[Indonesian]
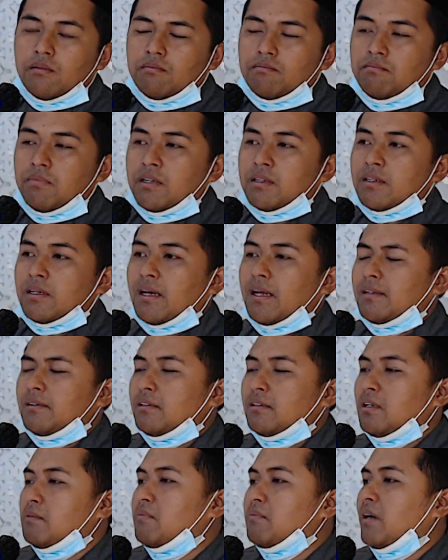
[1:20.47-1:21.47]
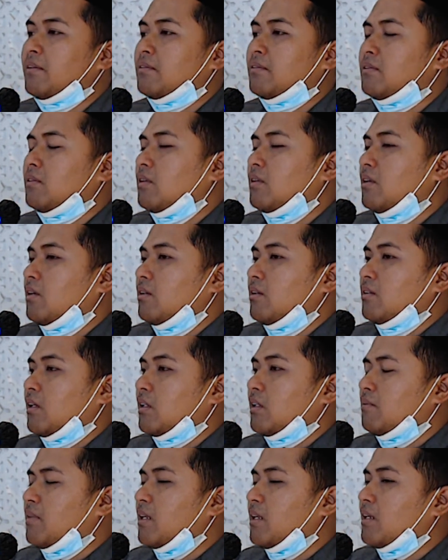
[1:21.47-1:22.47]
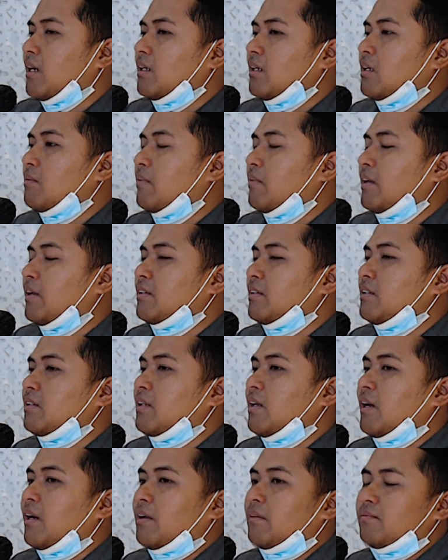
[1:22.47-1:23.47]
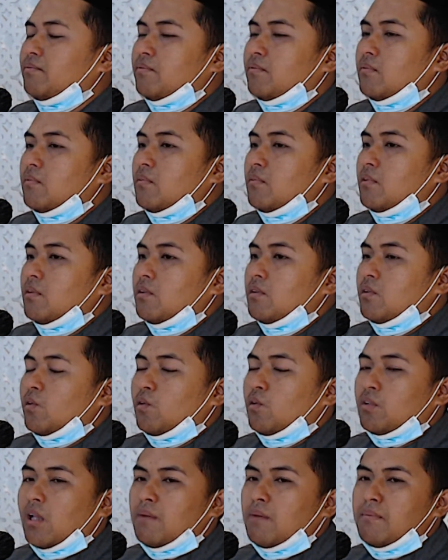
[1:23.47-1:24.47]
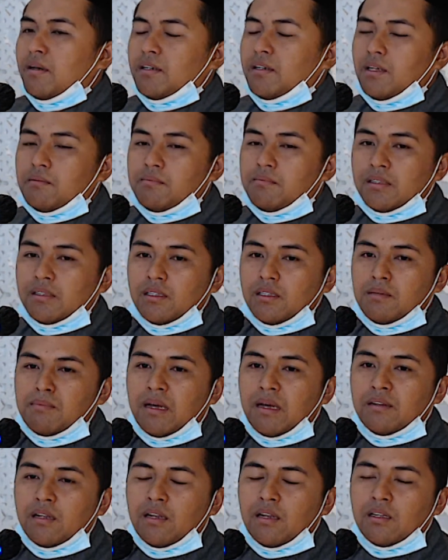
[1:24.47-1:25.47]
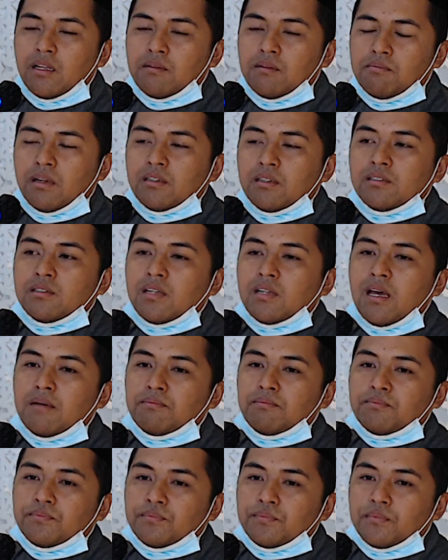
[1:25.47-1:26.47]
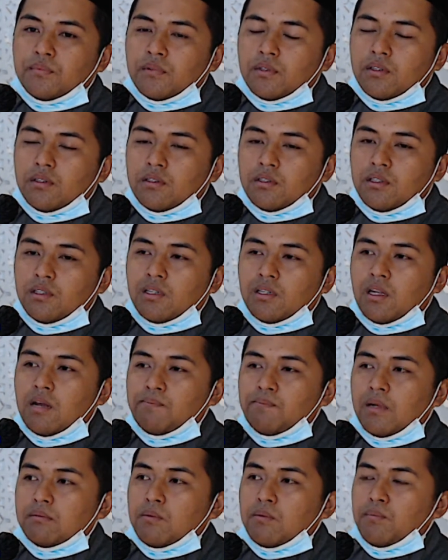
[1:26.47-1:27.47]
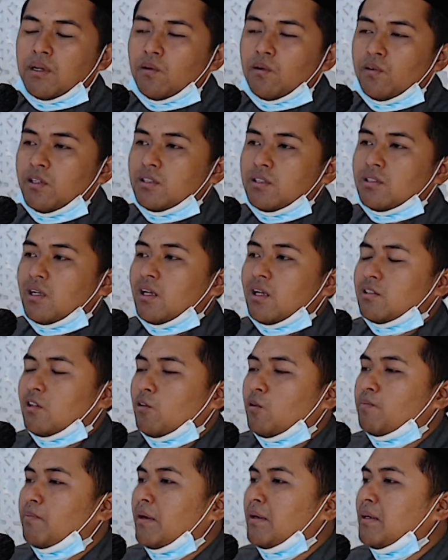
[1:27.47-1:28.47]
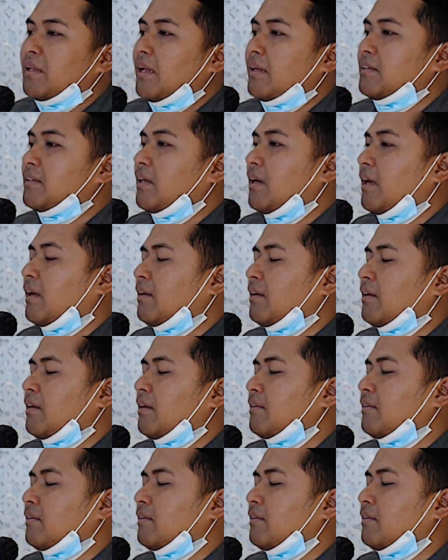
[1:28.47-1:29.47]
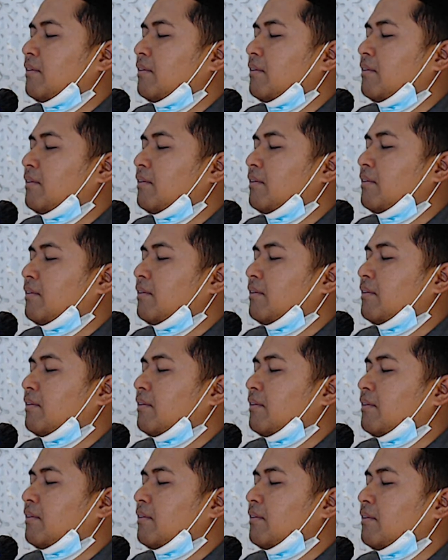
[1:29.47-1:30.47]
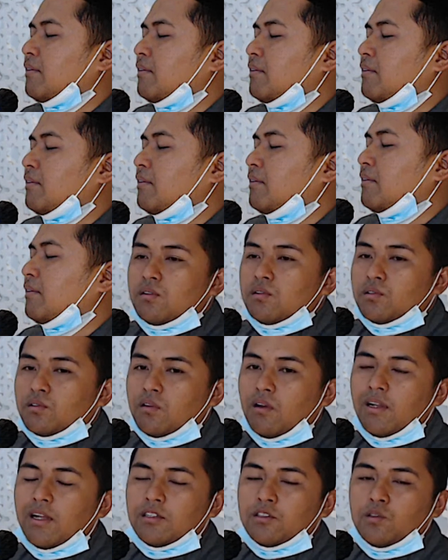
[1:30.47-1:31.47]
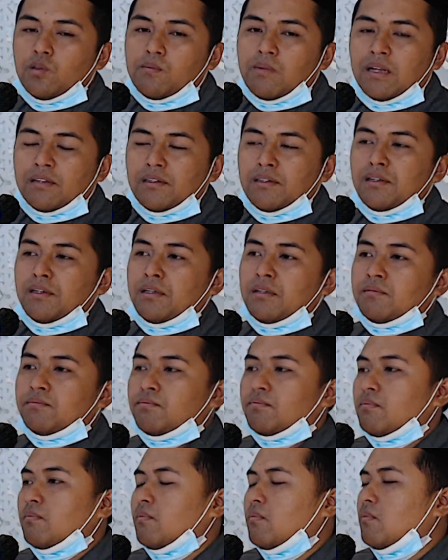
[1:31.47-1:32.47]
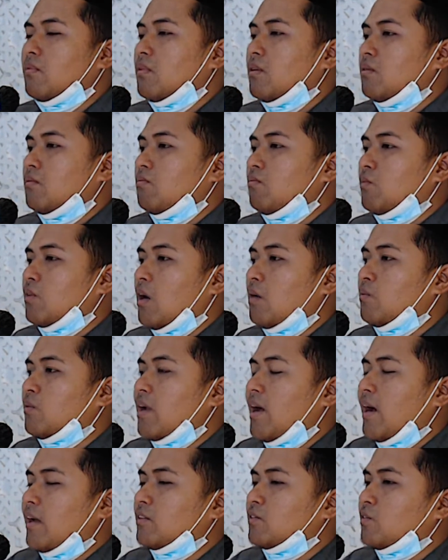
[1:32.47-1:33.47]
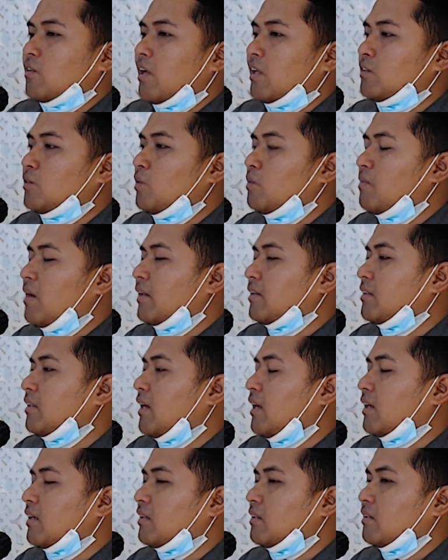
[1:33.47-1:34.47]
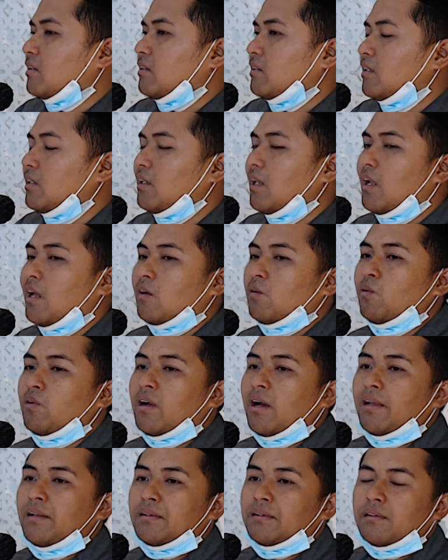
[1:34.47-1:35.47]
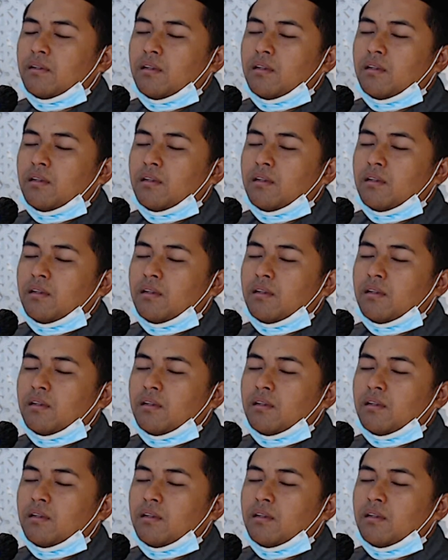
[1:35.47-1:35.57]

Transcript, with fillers: berkat nikmat yang diberikan kepada kita, terutama nikmat iman dan nikmat Islam kita dapat memenuhi salah satu panggilannya yaitu melaksanakan sholat Jumat ini mudah-mudahan sholat Jumat yang kita lakukan